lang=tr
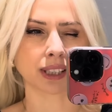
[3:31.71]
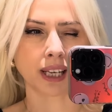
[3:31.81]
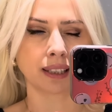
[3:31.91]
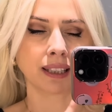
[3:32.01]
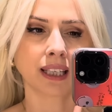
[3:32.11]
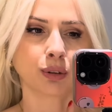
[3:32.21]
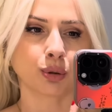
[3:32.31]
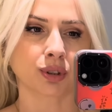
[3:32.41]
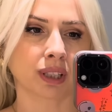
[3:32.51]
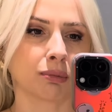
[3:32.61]
Şeyde
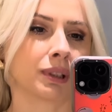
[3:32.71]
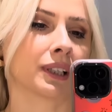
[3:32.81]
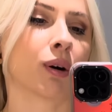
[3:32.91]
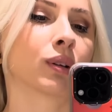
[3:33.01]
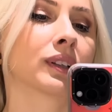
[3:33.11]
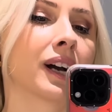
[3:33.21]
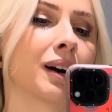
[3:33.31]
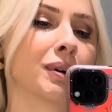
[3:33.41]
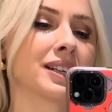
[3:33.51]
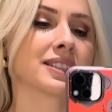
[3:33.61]
720 lira oldu
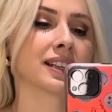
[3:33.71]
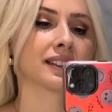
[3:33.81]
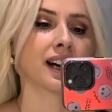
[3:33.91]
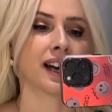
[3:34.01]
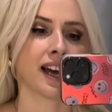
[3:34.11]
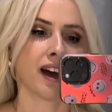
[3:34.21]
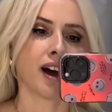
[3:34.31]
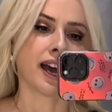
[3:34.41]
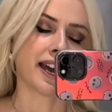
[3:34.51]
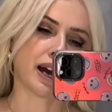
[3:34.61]
galiba Zarıda.
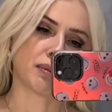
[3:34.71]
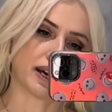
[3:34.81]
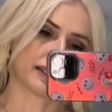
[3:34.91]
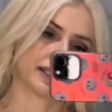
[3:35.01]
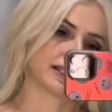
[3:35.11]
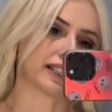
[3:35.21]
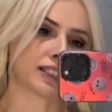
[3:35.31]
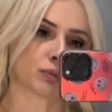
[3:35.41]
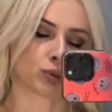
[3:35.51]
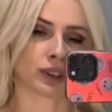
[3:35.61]
Eğer
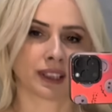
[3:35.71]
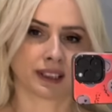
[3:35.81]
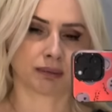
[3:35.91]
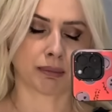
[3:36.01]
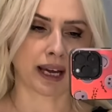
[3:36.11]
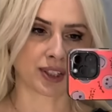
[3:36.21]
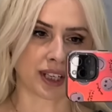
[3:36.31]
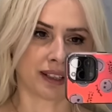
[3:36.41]
beğendiyseniz buradan alın bence.